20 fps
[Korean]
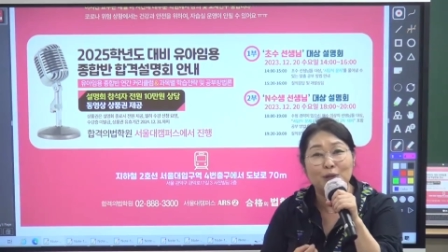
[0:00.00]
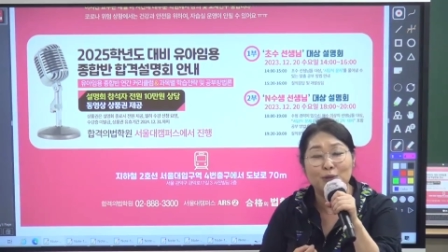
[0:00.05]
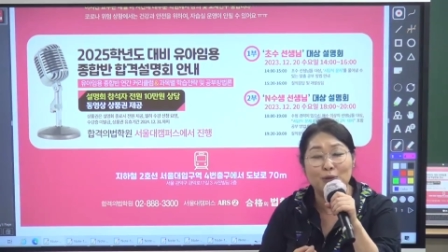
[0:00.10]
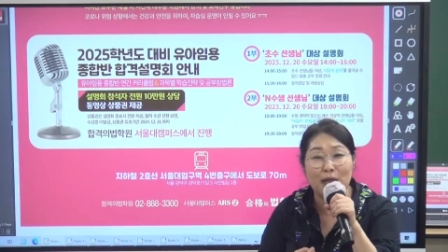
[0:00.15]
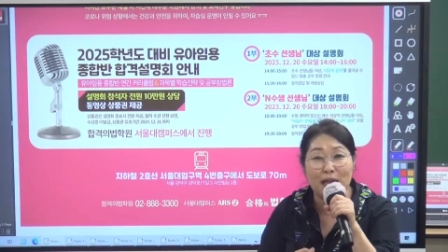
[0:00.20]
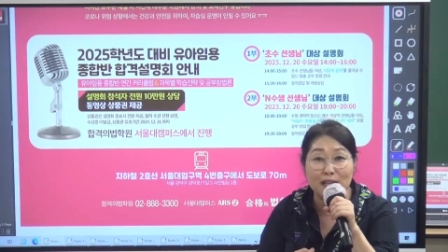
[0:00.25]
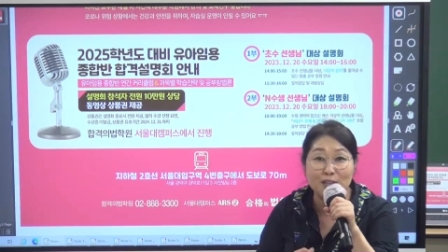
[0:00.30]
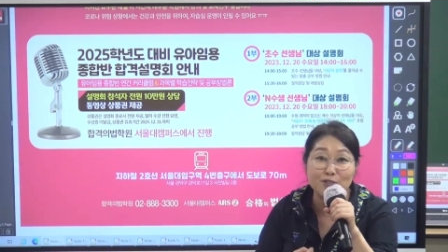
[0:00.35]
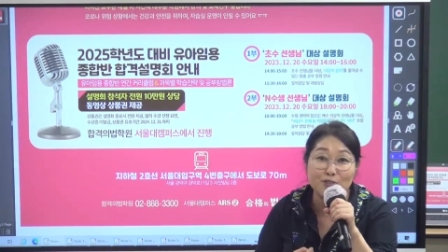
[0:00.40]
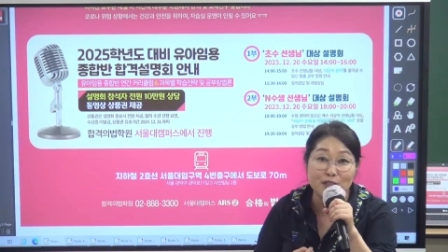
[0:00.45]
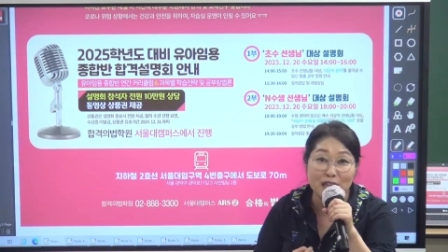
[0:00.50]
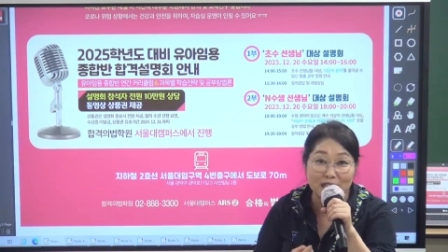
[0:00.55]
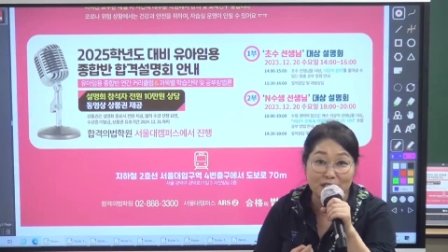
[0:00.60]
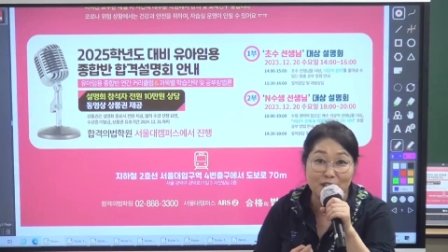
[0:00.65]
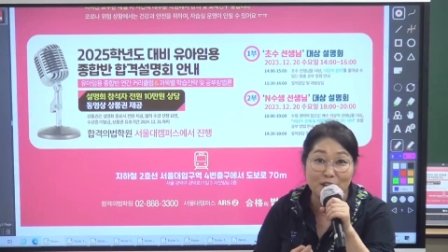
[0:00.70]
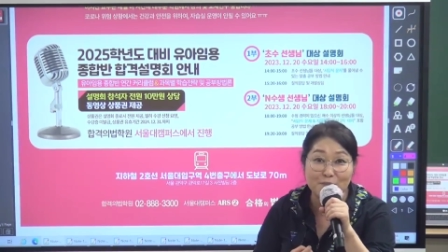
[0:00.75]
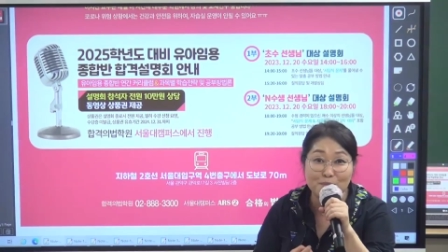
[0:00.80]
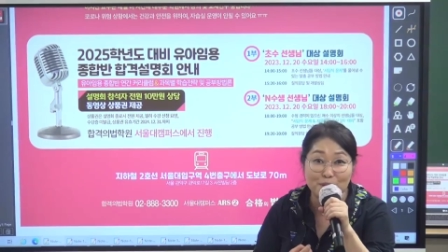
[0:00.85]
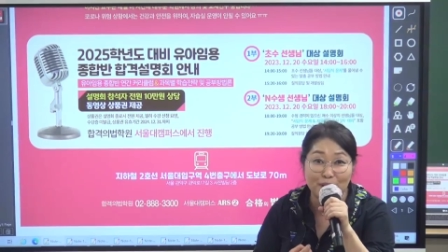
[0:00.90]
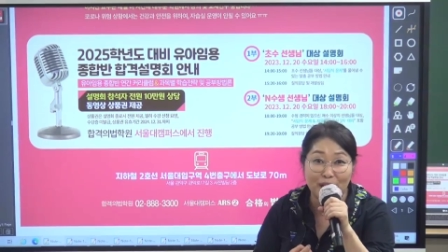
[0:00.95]
또 N수생
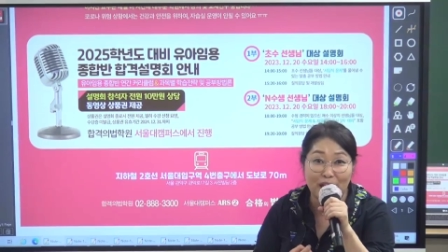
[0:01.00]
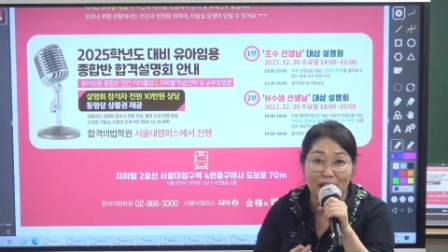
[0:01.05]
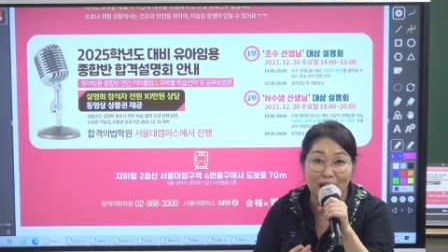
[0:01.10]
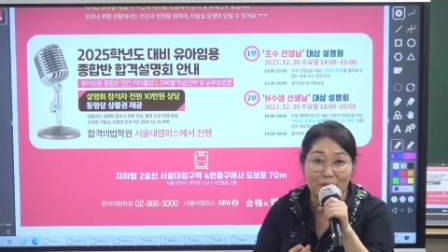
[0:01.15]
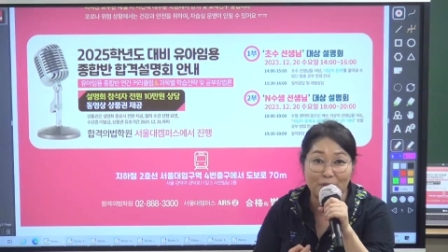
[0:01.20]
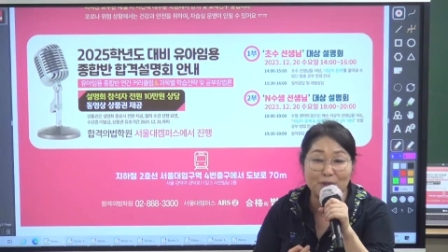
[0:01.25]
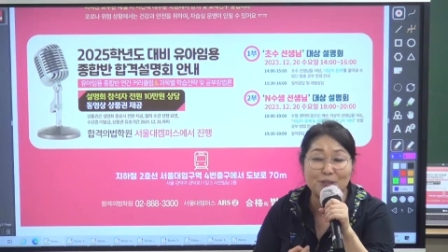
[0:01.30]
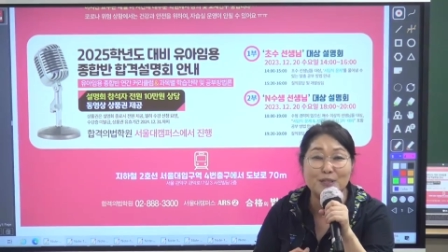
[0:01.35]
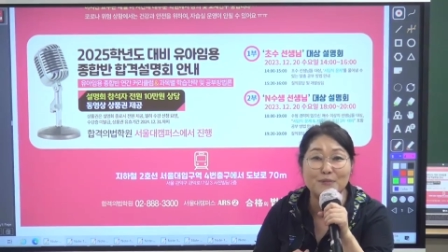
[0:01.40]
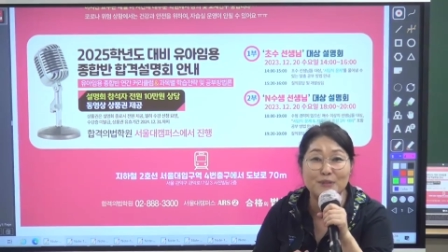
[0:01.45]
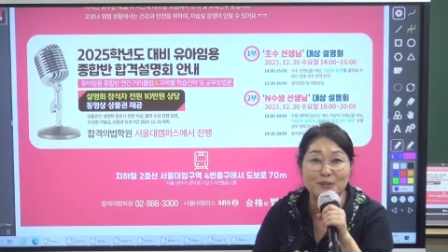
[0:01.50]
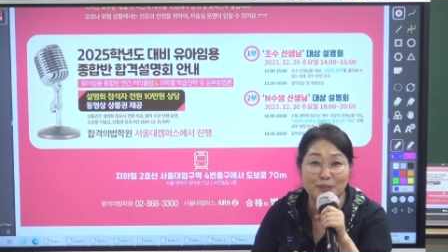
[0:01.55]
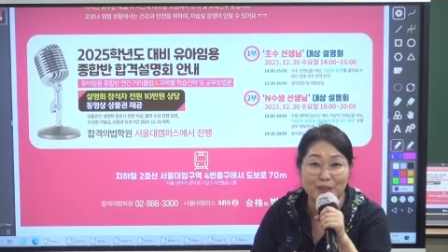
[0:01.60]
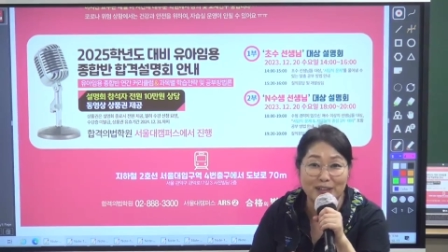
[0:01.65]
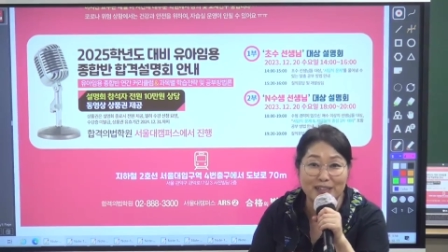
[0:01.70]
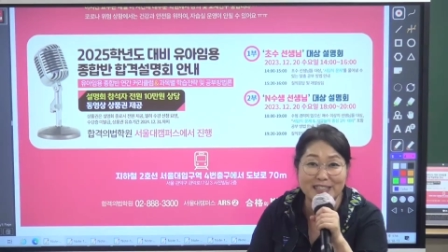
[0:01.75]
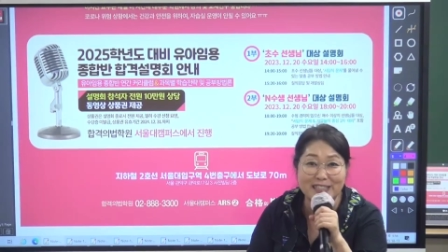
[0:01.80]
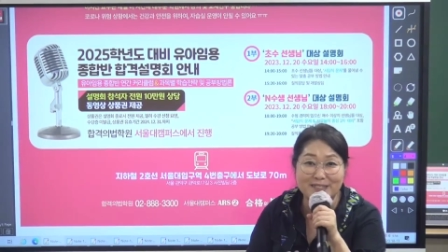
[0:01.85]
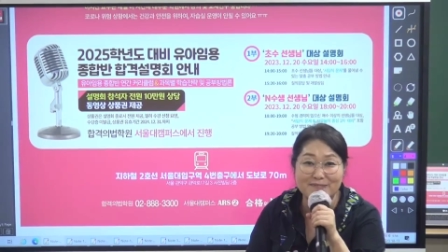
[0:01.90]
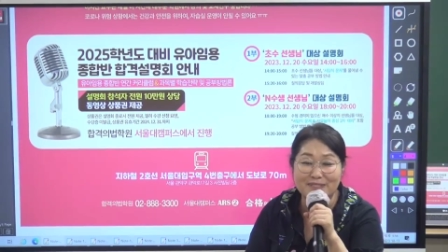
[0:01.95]
설명회 오시면
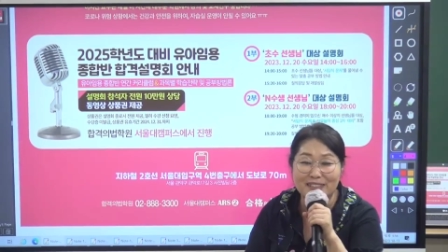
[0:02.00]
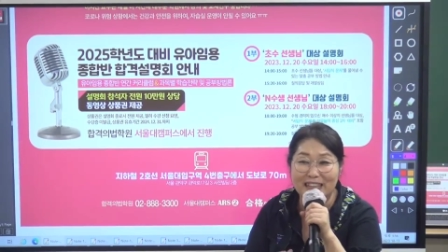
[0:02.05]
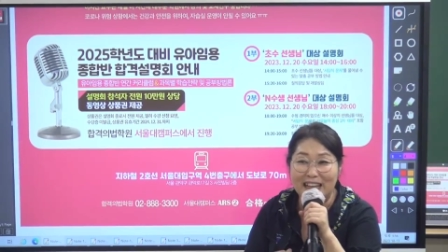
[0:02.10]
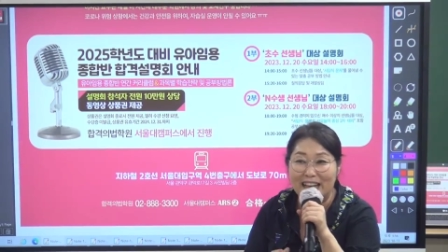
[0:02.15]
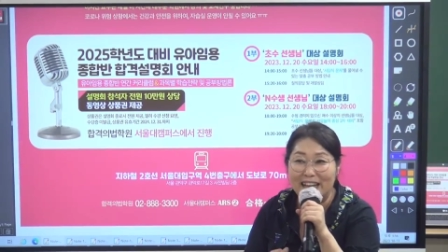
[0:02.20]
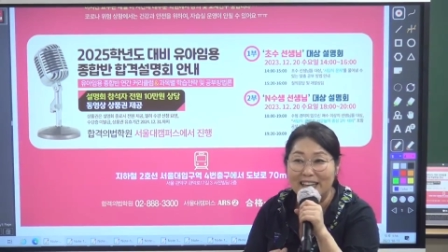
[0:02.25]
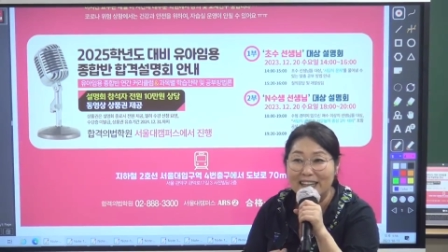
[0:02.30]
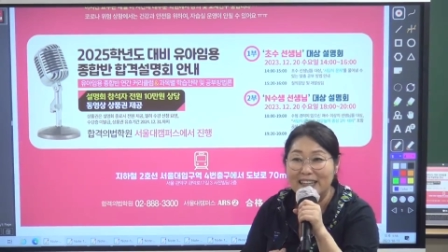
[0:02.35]
되겠습니다.